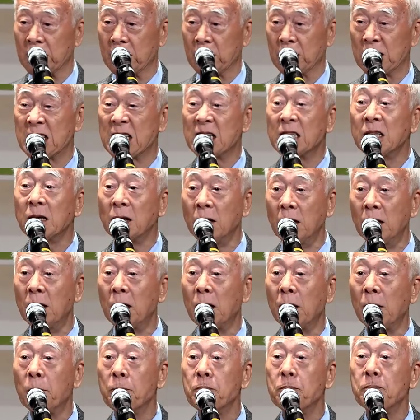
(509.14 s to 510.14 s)

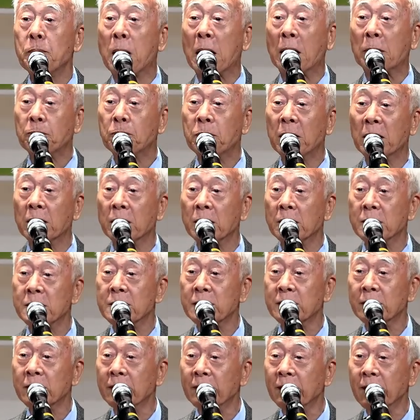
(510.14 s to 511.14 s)
시를 100편을
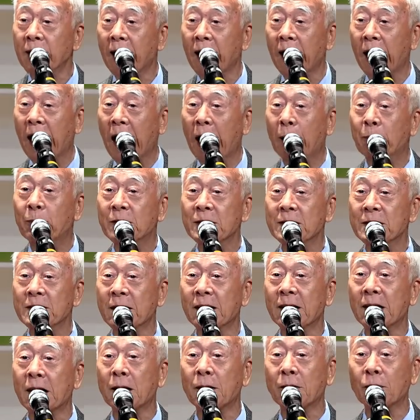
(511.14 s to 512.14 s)
쓰는데
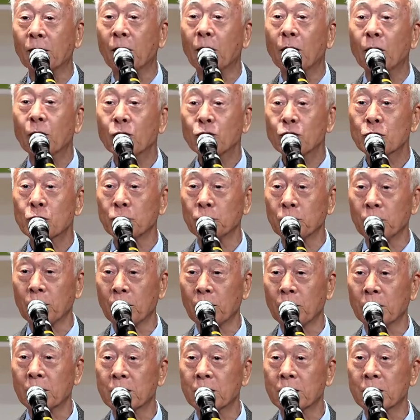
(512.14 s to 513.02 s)
아버지에 대한 수,